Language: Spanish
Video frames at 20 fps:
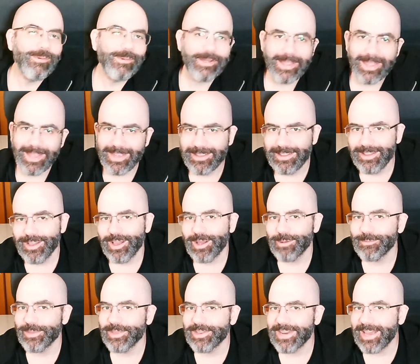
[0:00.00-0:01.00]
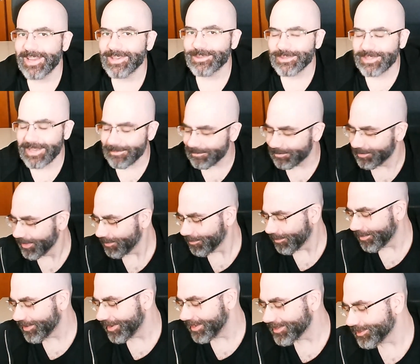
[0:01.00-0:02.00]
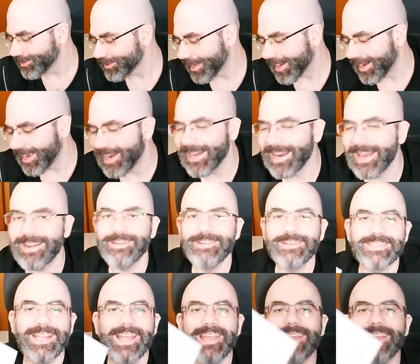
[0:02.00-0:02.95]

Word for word: aunque, como diría Josep, podéis usar enanos